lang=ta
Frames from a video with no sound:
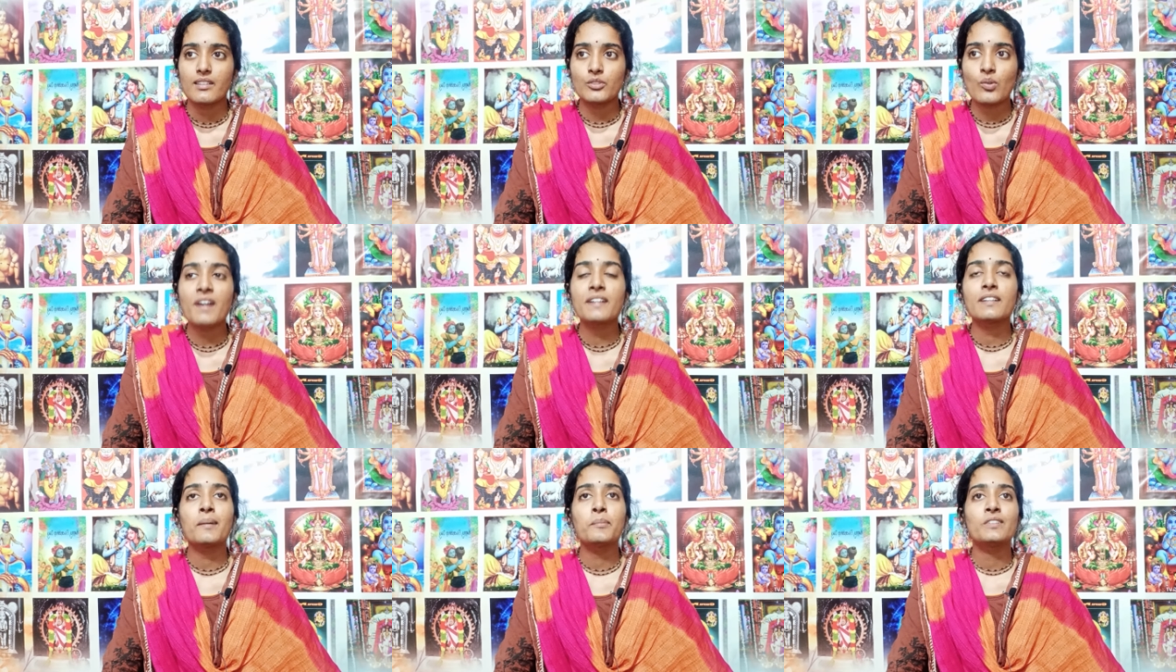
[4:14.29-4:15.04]

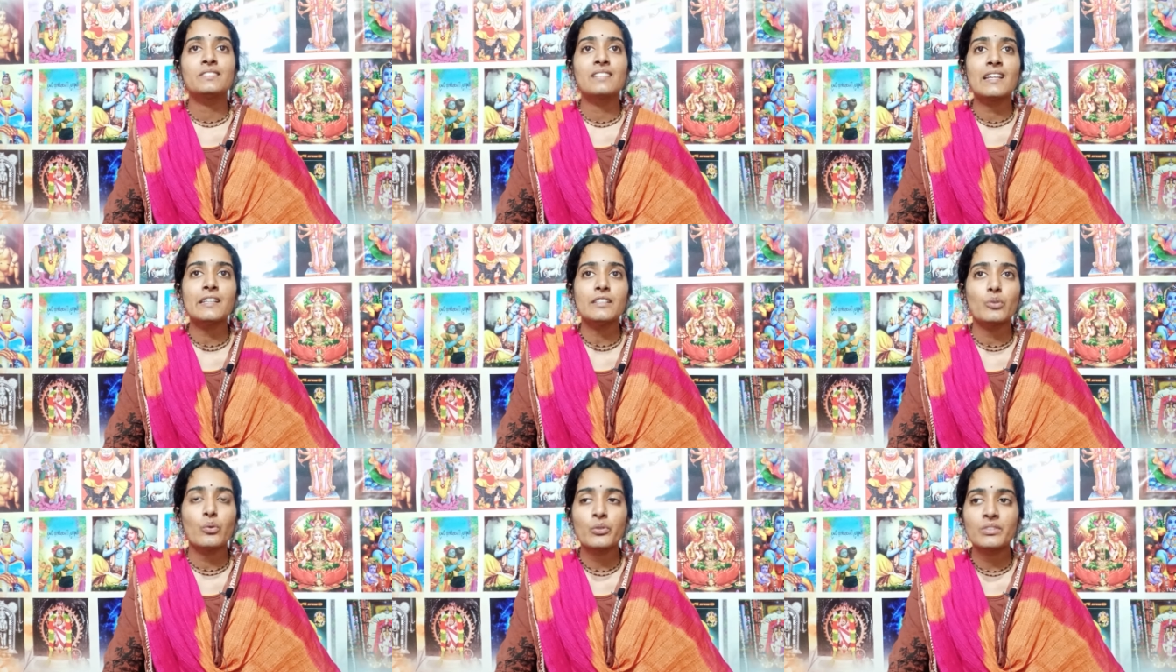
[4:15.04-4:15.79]
துவாரகாபுரத்தில்
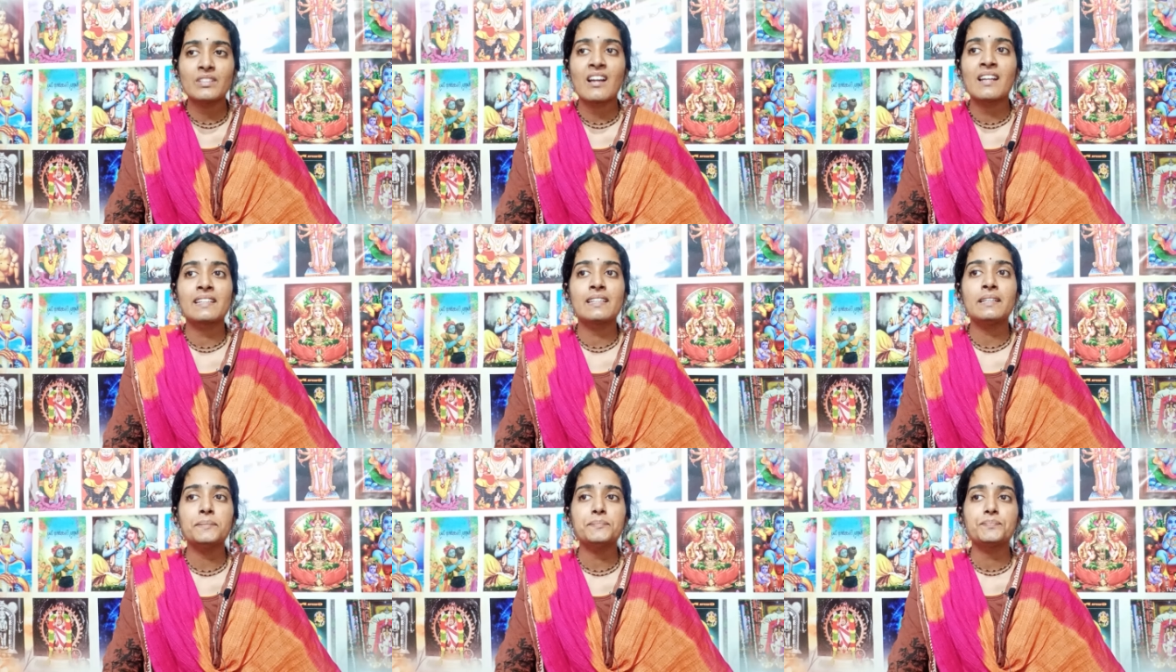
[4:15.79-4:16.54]
ஒரு
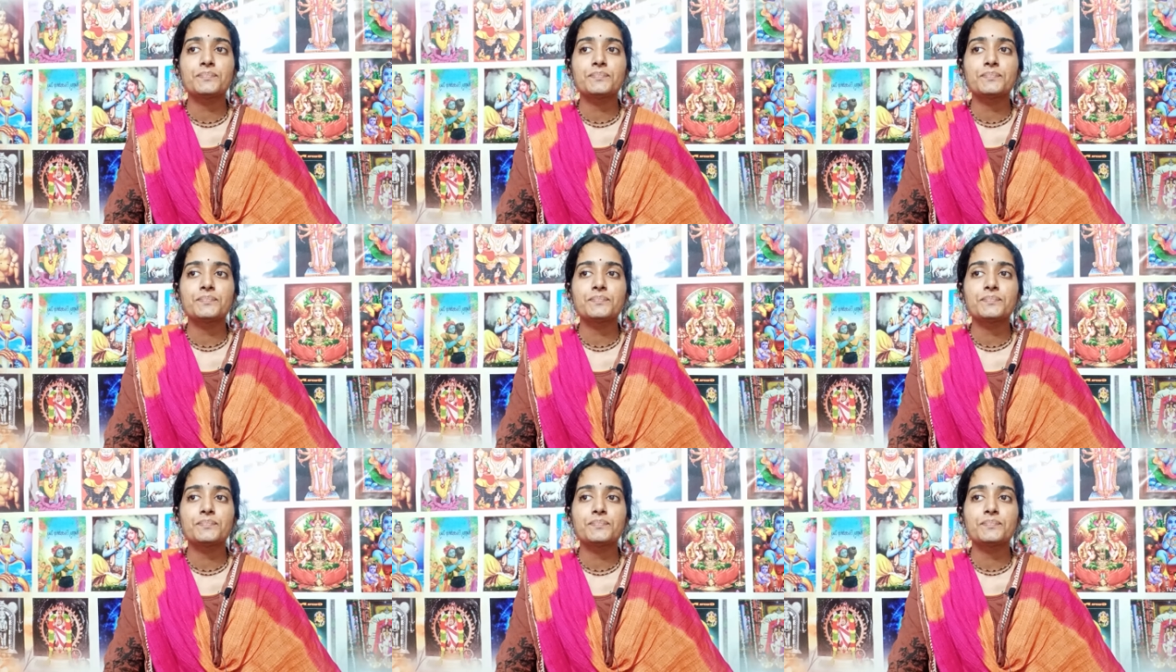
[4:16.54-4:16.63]
நாளைக்கு